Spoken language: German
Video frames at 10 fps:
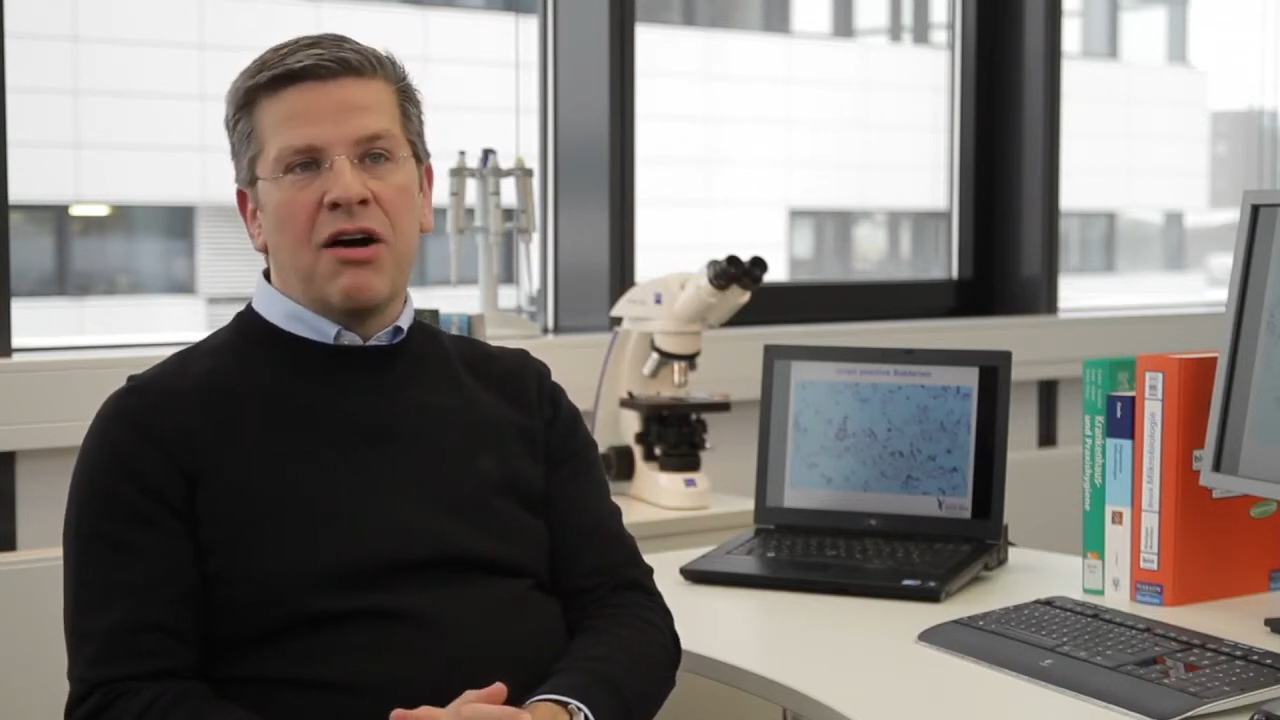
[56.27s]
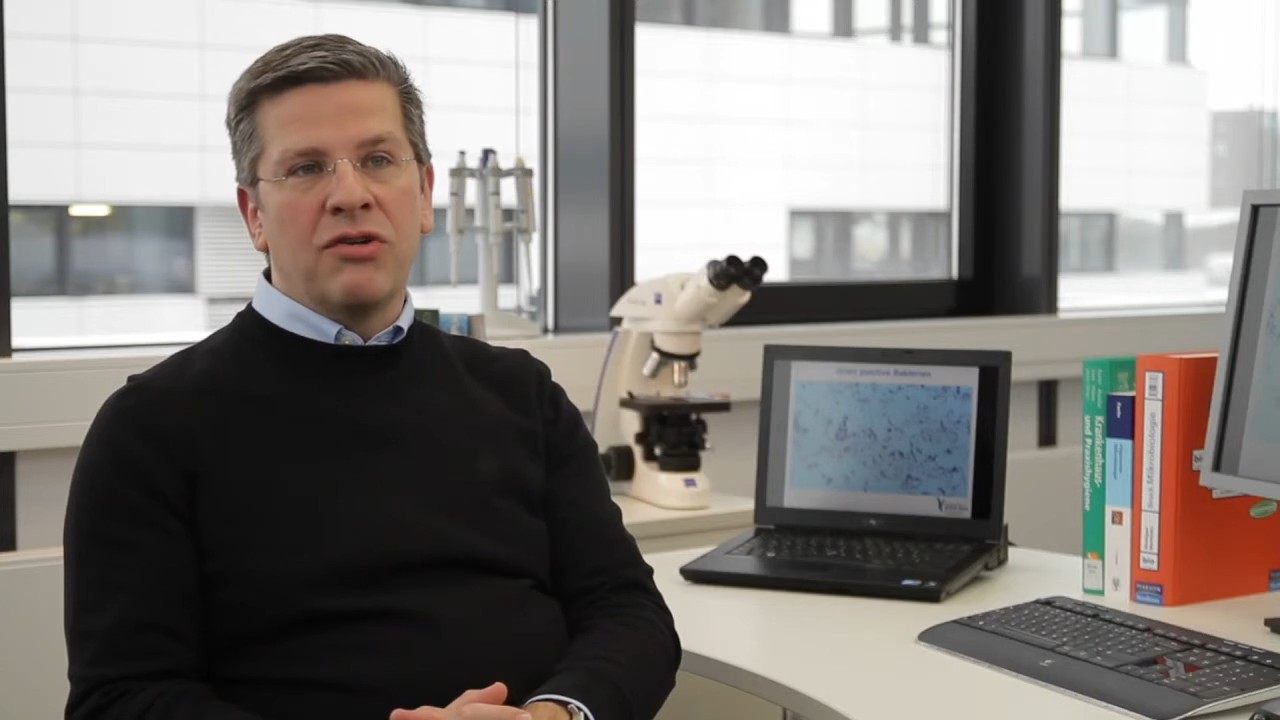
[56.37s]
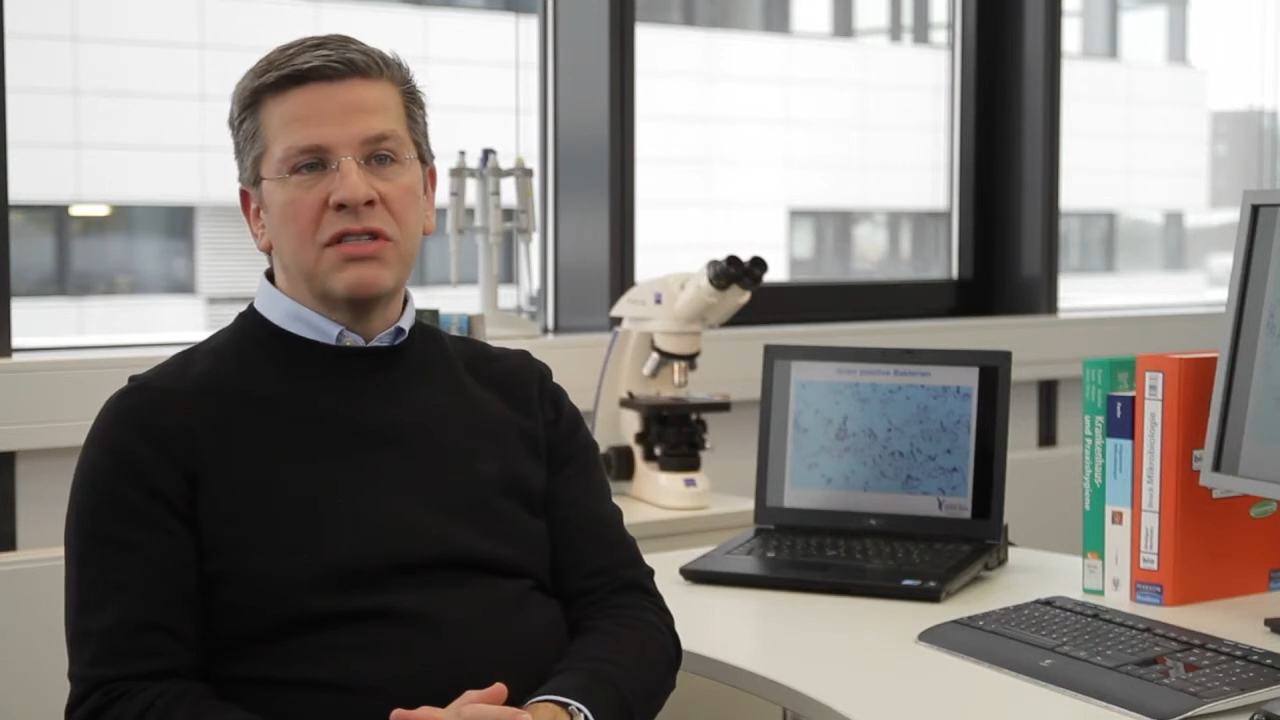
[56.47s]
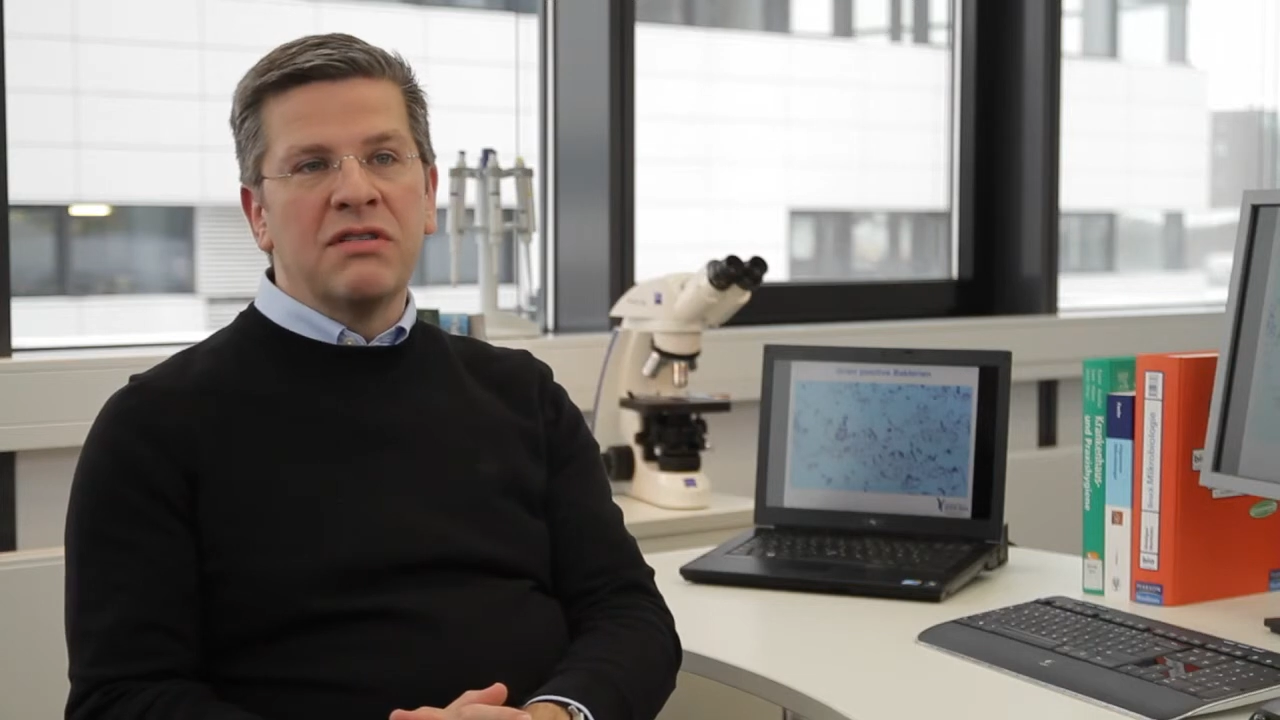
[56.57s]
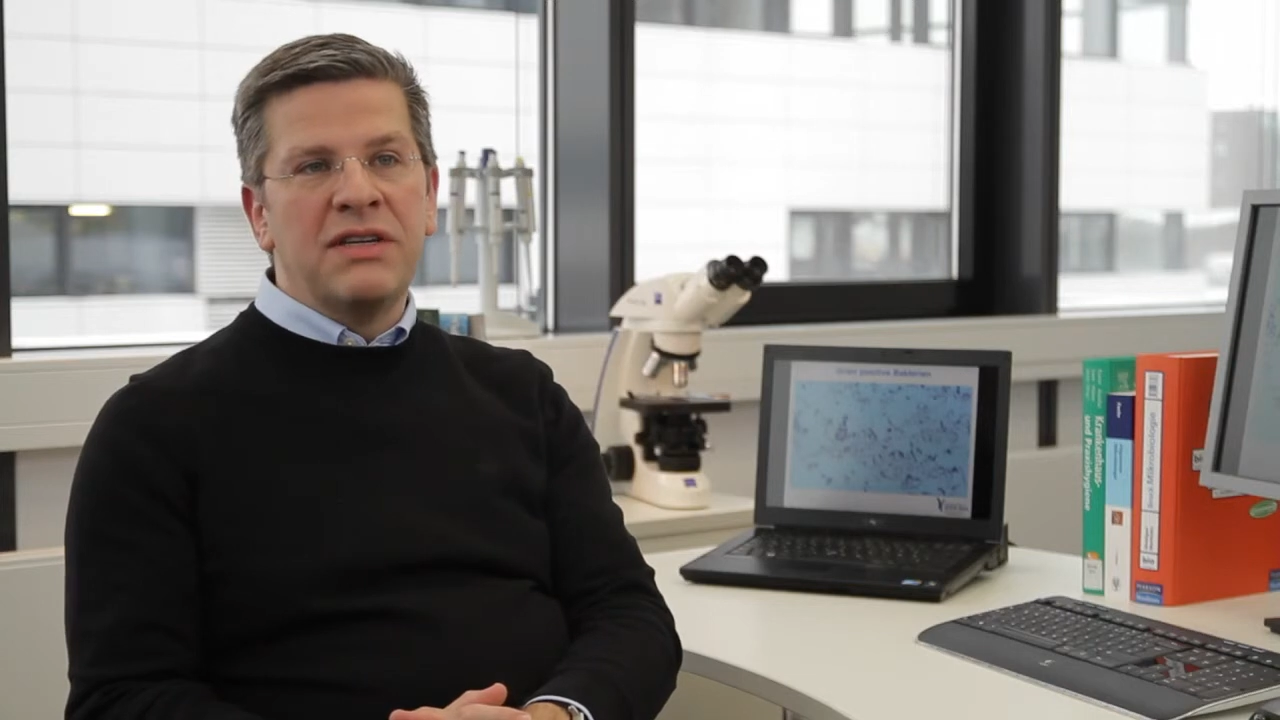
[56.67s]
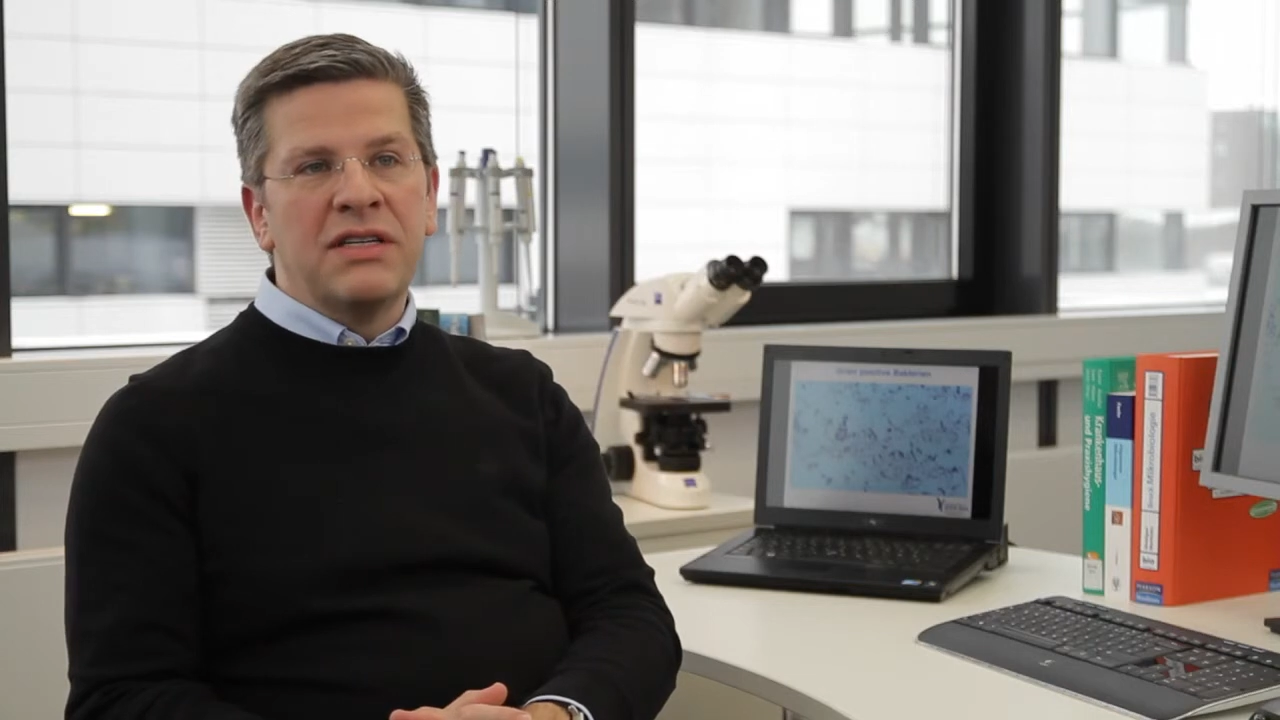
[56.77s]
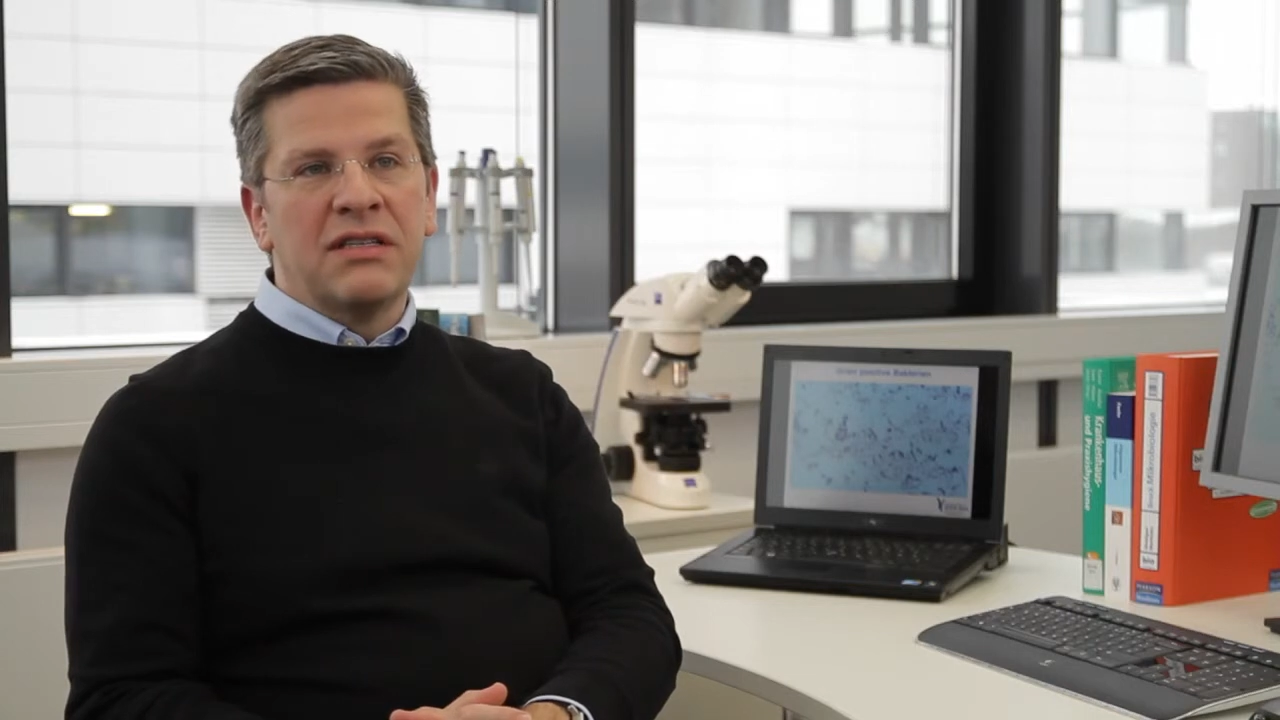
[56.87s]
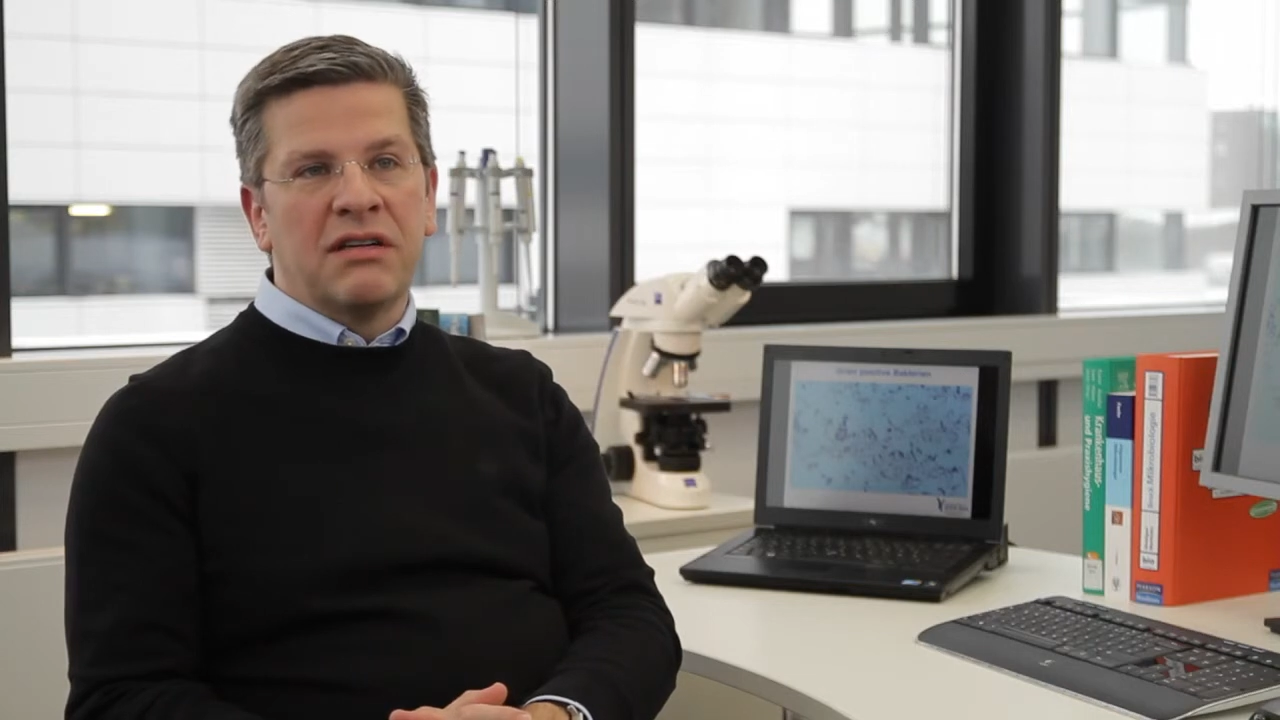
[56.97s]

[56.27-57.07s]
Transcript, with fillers: ausgewiesen